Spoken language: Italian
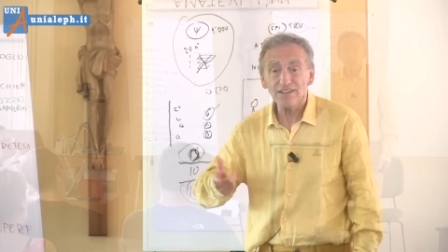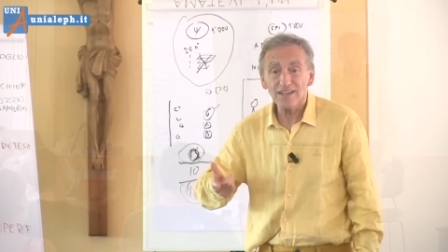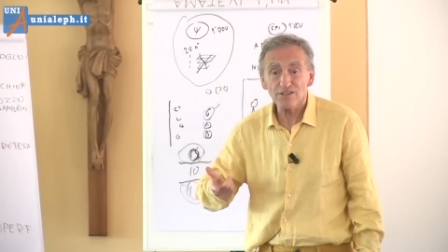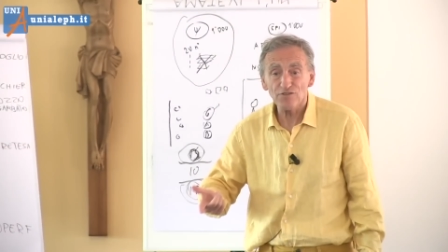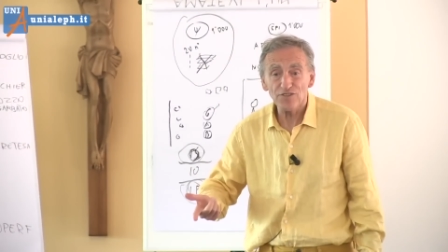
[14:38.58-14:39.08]

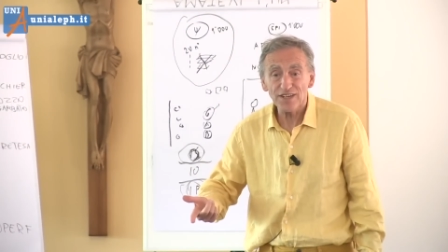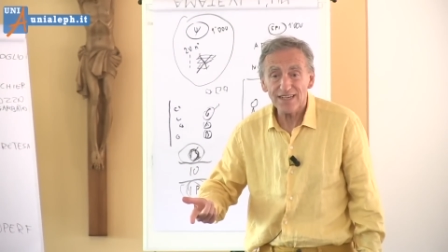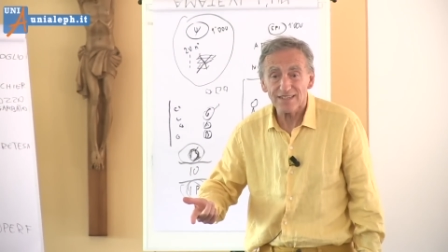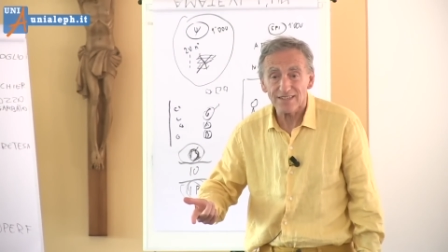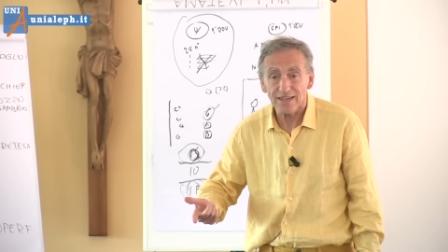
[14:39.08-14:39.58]

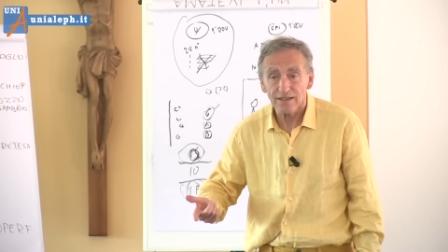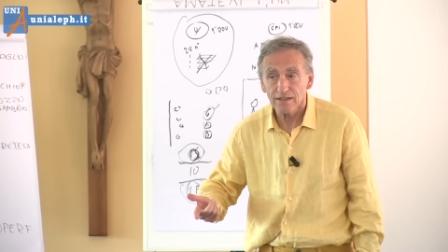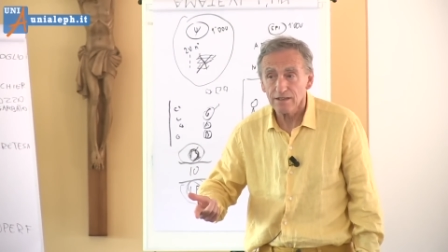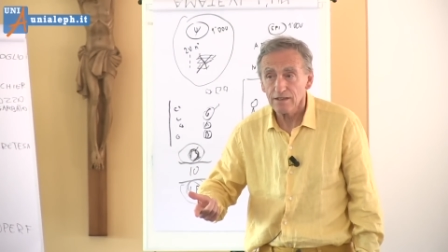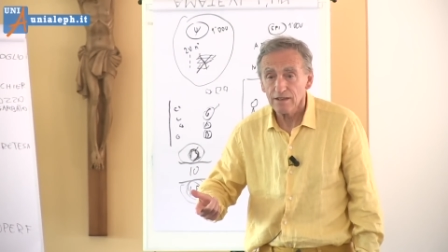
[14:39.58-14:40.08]
sofferenza.
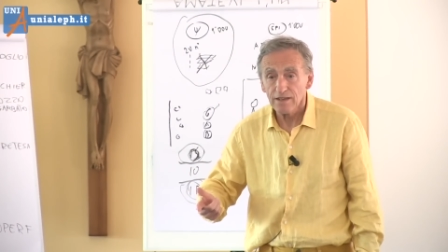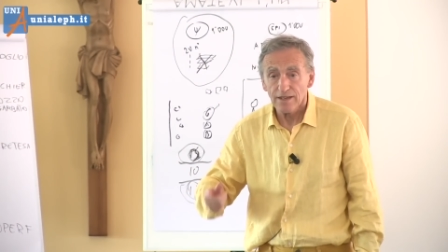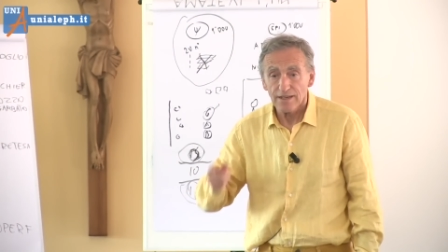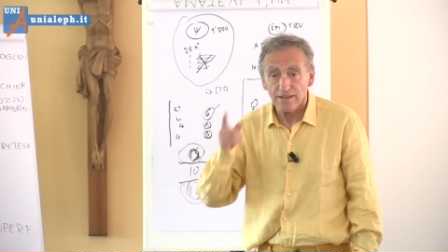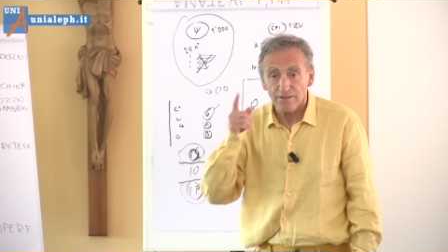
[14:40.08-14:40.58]

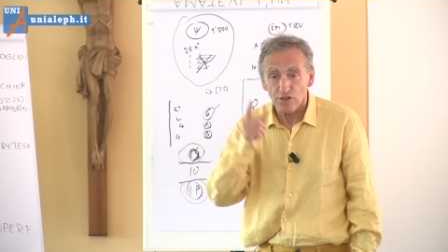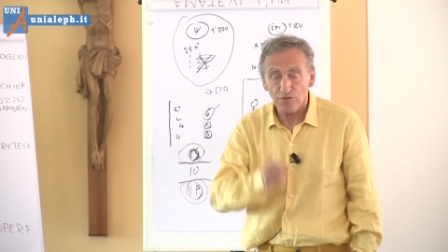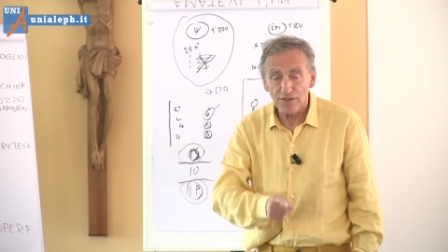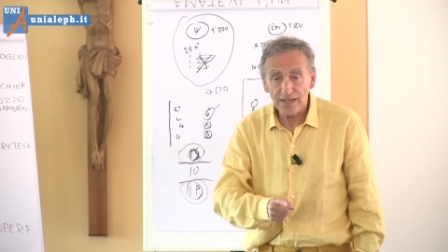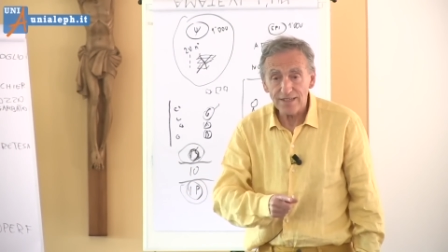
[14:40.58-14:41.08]

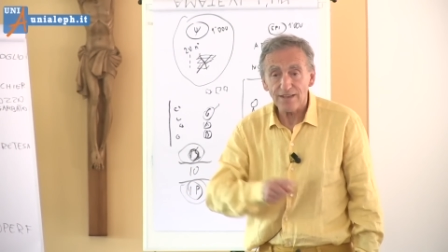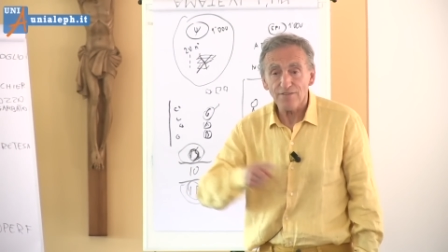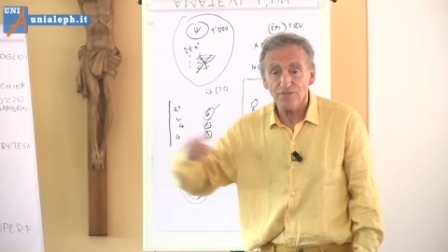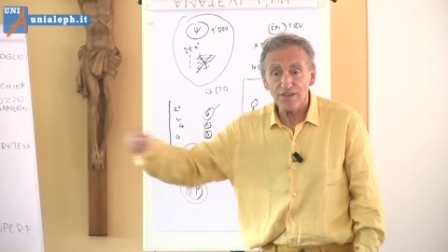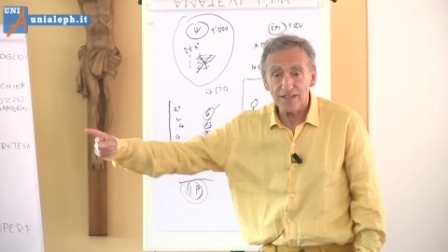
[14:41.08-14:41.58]
Sofferenza,
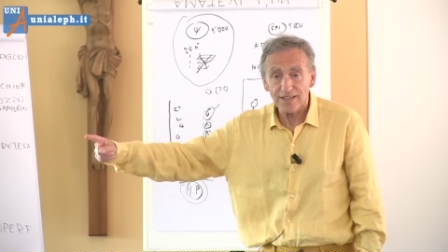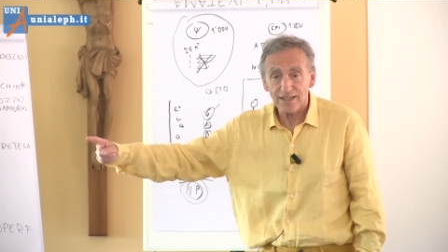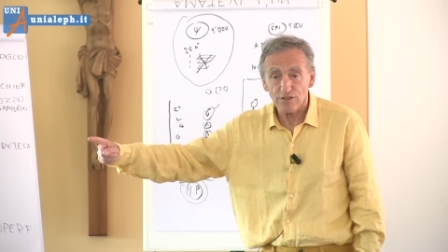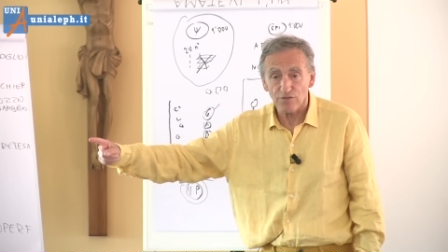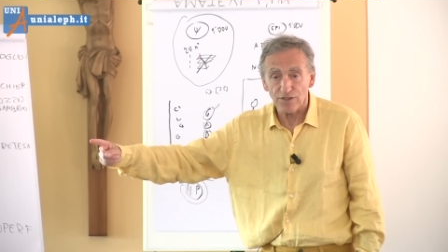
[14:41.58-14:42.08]
fine della
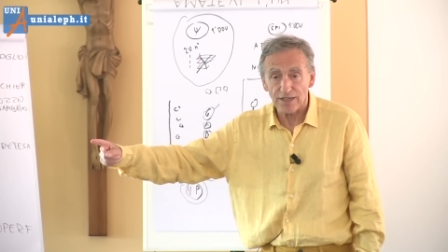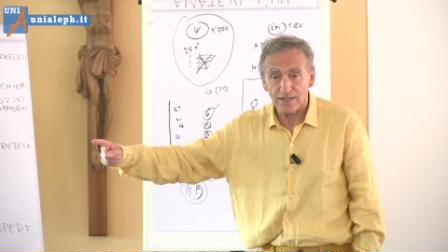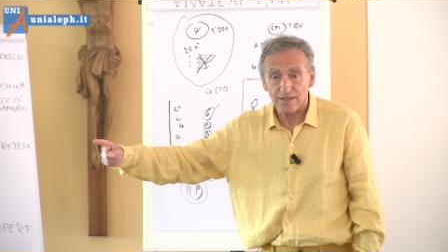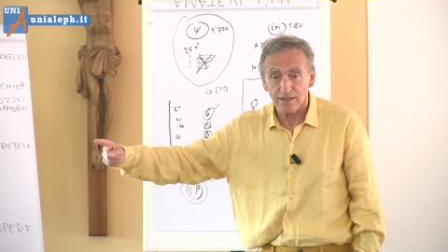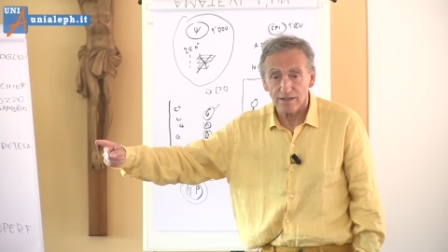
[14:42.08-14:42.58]

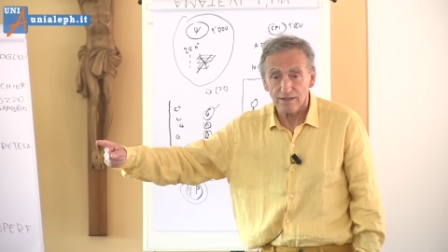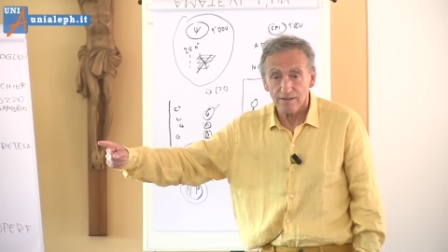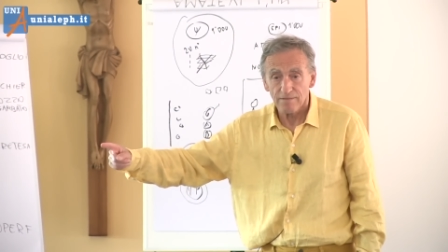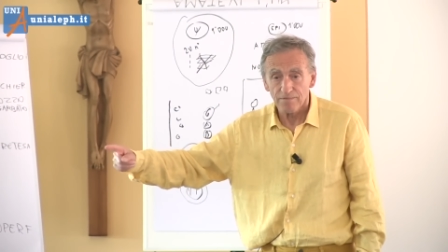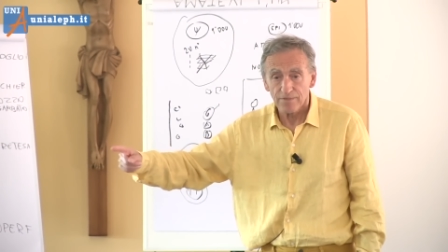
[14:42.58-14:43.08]
sofferenza.
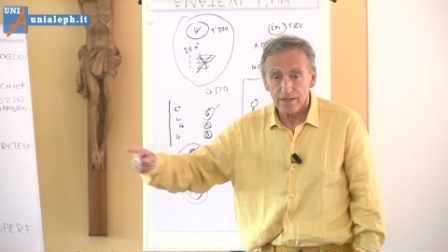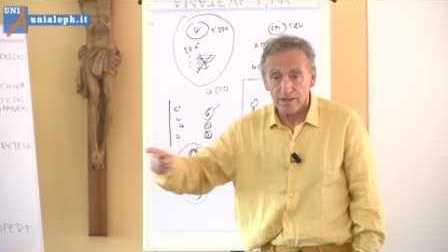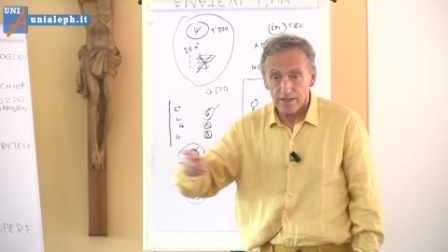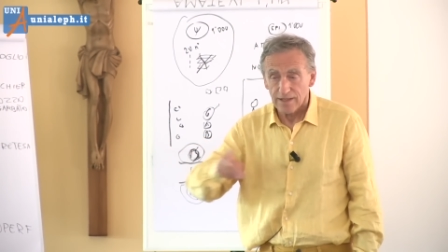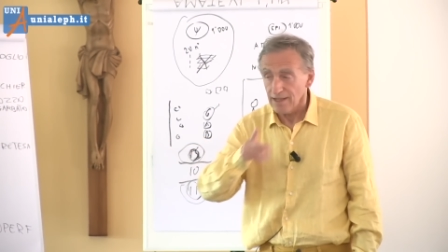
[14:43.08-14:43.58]

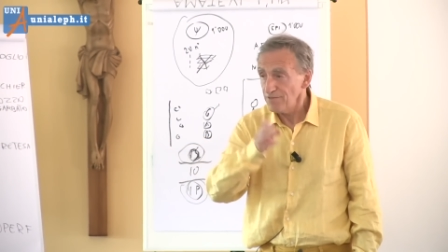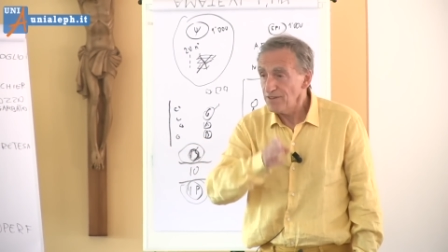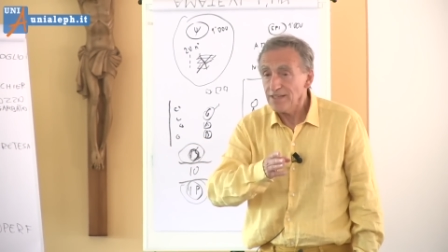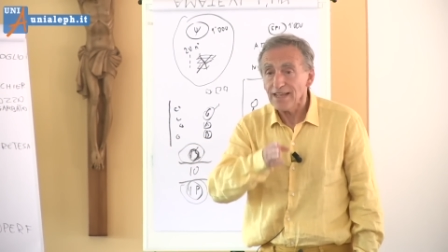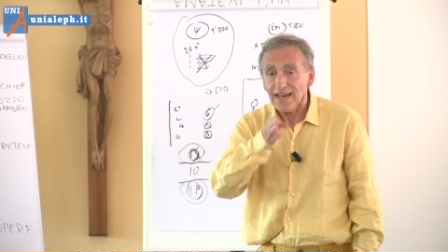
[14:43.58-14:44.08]
La
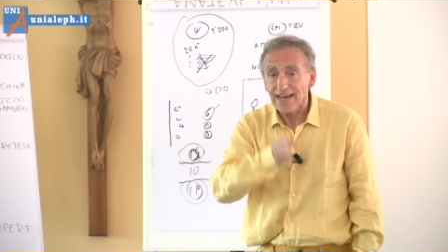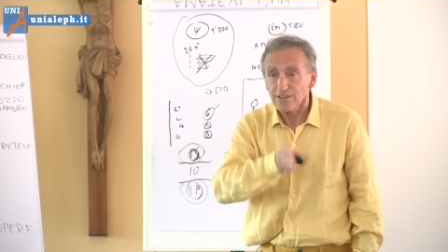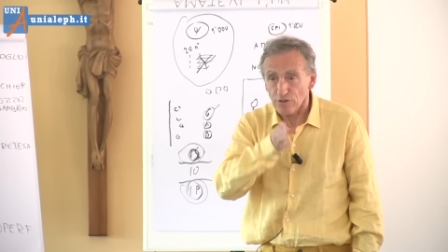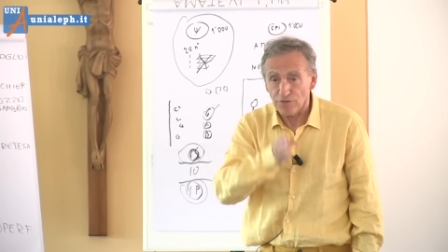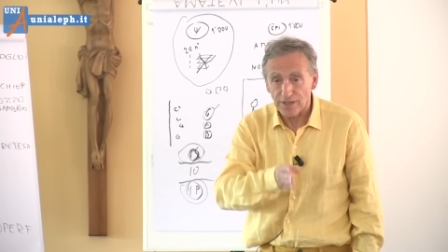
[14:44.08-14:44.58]
vita è
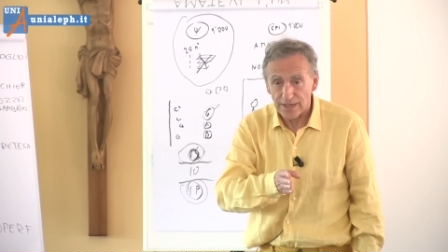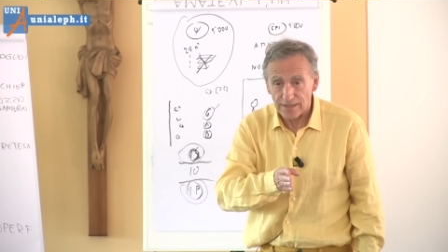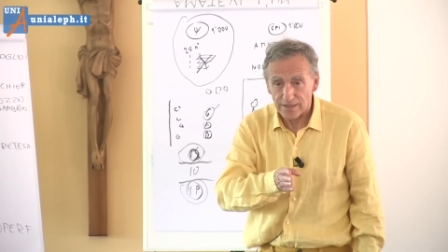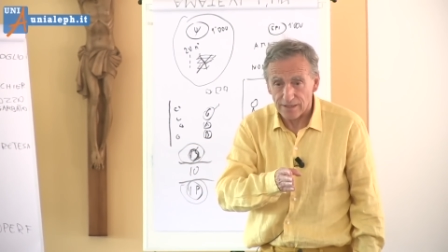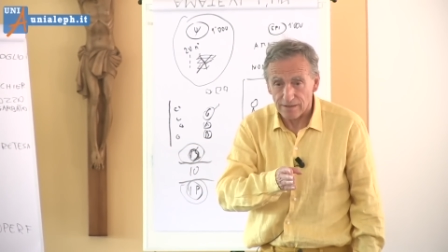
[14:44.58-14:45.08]
sofferenza.